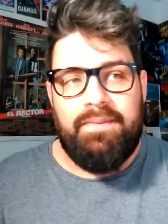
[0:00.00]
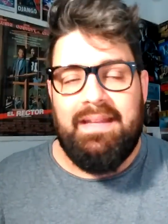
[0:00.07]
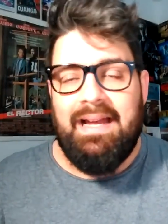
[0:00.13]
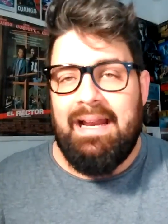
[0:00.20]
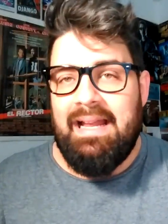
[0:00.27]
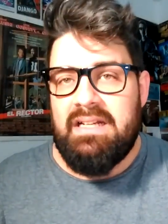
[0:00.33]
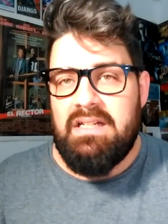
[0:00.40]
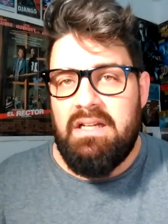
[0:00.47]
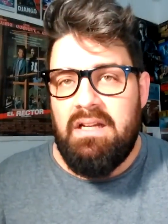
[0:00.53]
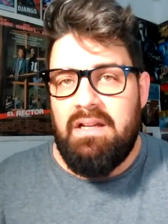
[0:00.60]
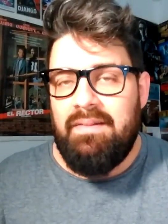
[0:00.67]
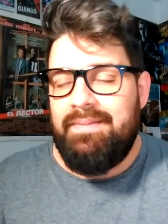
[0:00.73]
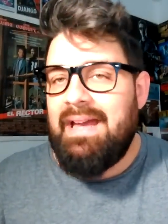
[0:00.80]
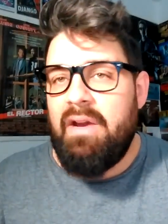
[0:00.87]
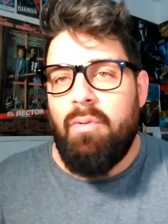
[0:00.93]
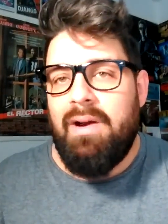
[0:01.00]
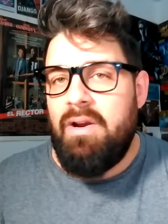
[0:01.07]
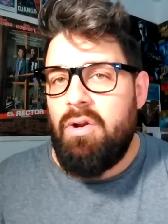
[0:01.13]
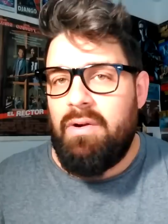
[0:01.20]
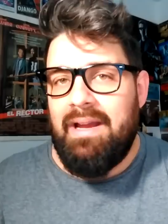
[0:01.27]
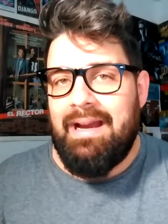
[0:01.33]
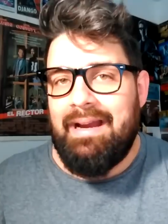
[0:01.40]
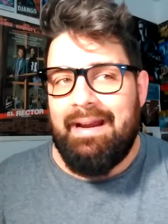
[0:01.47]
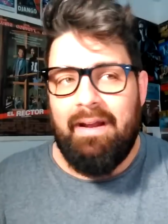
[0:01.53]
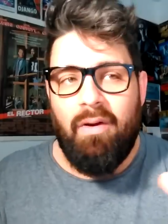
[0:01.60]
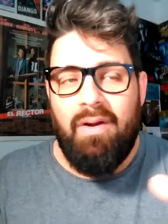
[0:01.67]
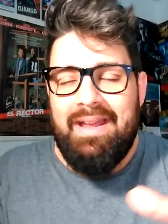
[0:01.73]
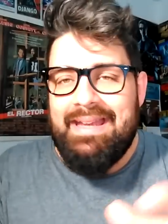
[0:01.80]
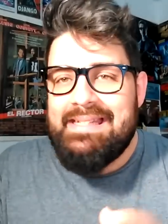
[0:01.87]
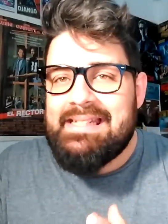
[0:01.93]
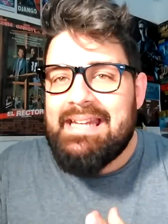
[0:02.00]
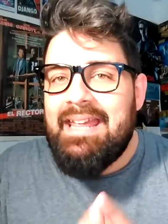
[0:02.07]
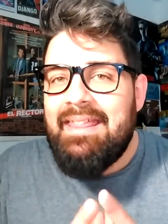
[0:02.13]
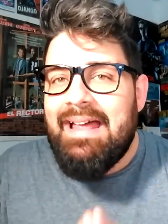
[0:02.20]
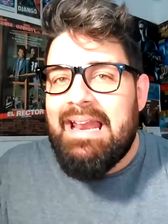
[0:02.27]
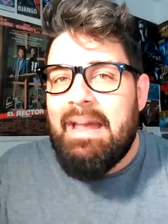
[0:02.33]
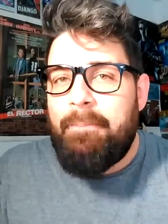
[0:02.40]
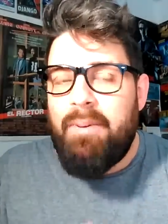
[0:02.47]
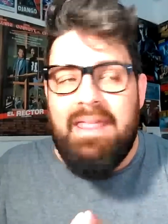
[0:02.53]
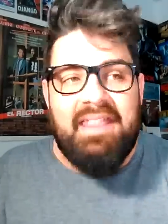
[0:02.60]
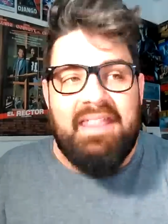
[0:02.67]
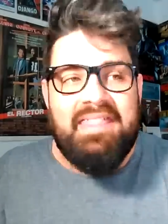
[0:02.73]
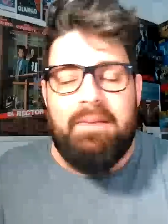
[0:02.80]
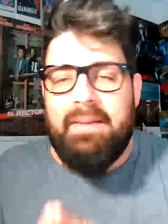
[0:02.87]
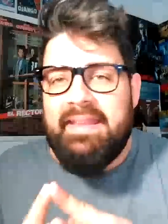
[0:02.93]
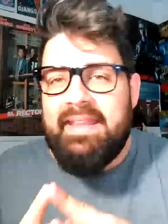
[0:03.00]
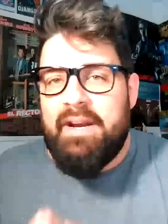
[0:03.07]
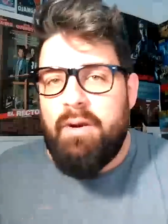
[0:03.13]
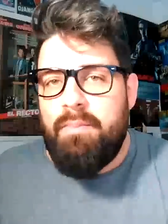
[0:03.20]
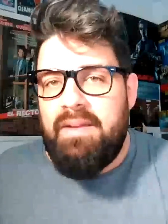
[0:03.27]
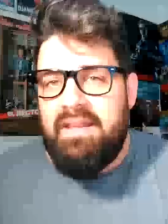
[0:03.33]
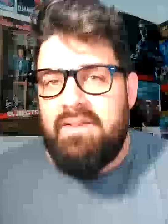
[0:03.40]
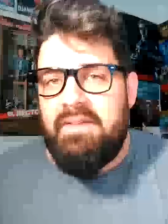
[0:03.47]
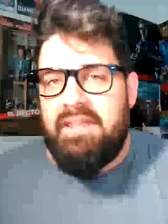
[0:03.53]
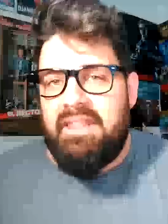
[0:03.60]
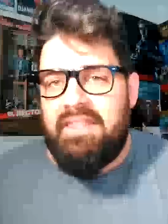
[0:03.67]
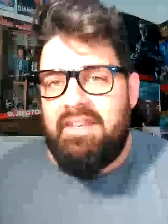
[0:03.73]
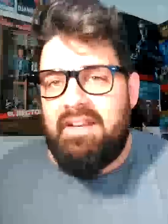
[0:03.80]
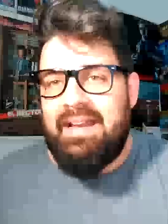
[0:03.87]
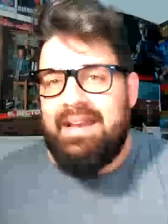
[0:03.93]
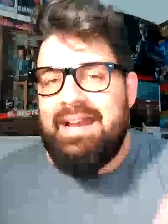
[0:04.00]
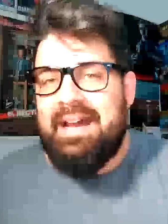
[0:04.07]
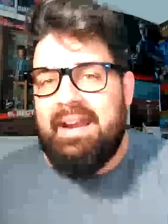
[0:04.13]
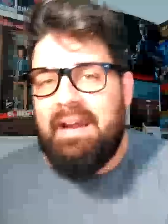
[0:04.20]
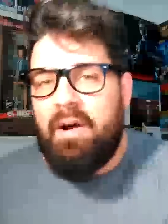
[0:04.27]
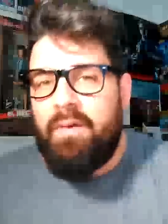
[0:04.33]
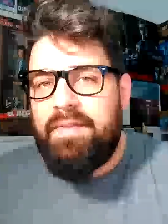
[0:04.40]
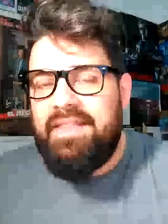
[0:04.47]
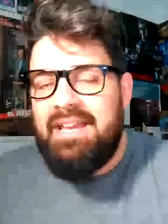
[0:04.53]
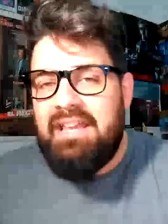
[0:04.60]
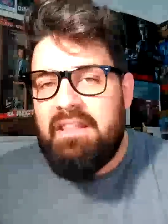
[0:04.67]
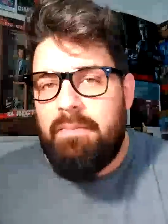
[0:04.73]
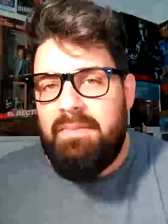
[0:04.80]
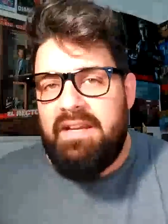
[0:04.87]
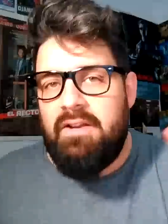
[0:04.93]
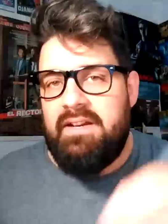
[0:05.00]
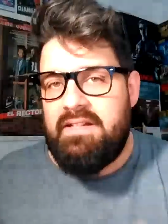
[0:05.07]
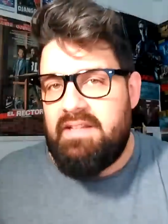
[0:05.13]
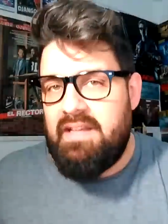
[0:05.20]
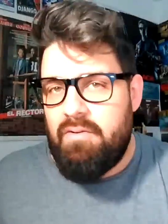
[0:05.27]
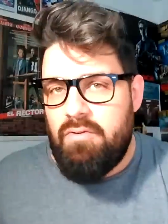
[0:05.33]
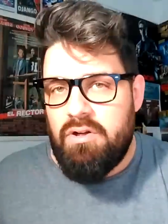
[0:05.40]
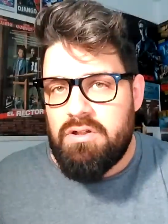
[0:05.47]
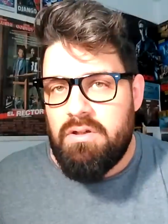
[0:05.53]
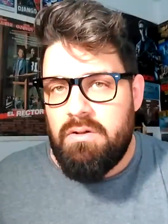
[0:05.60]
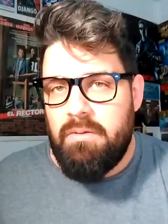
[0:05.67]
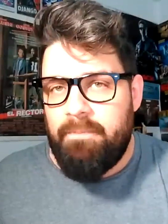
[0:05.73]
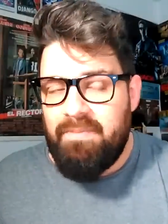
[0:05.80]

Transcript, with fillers: Dallas, da igual lo que haya ganado. ¿Es que Dallas puede hacer mañana un vídeo y decir, he ganado 10 millones de euros?